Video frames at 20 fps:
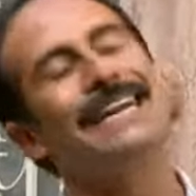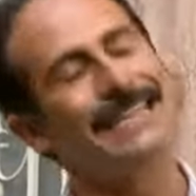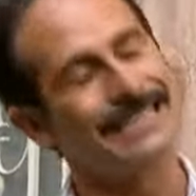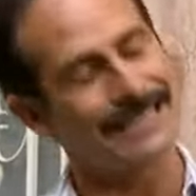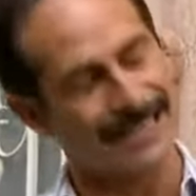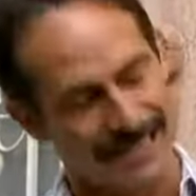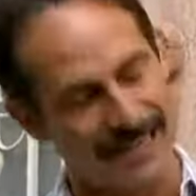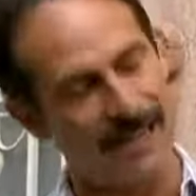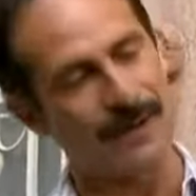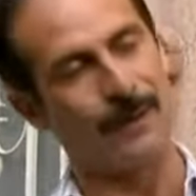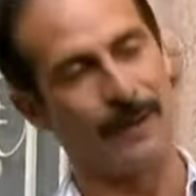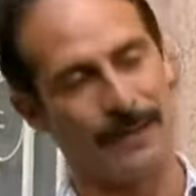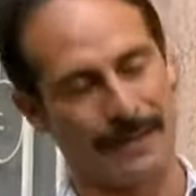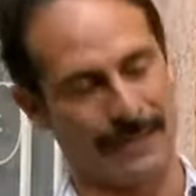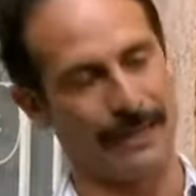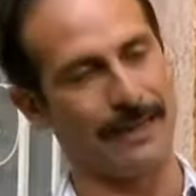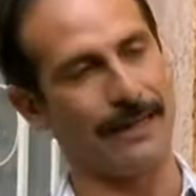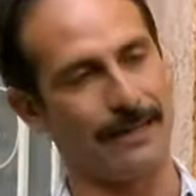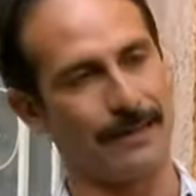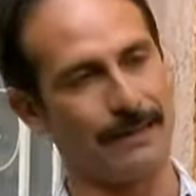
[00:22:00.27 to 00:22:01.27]
Bardzo
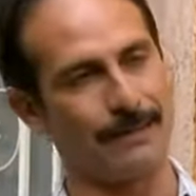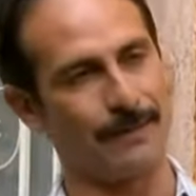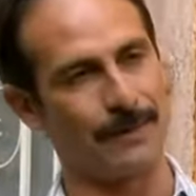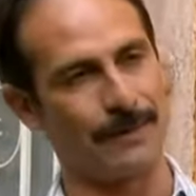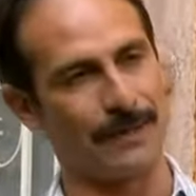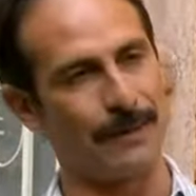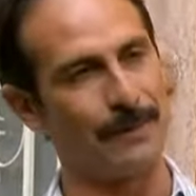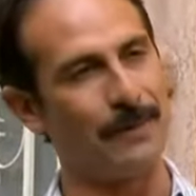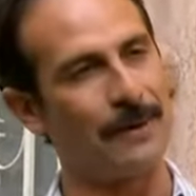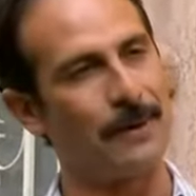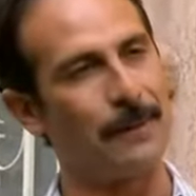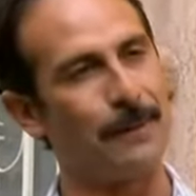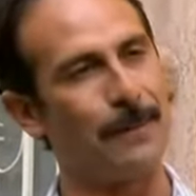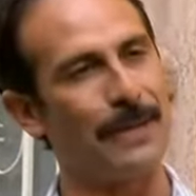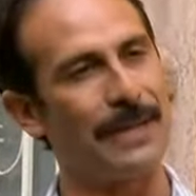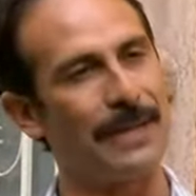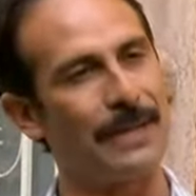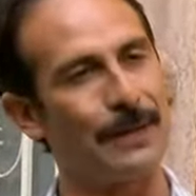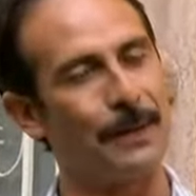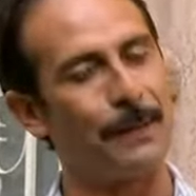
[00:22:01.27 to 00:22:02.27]
dobrze, ale już was
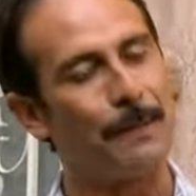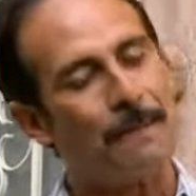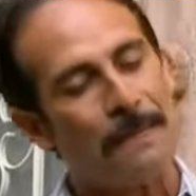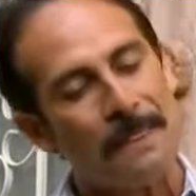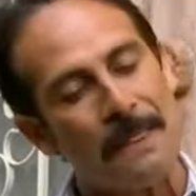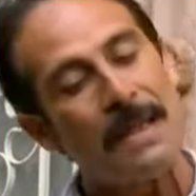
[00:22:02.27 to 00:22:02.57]
uprzedził.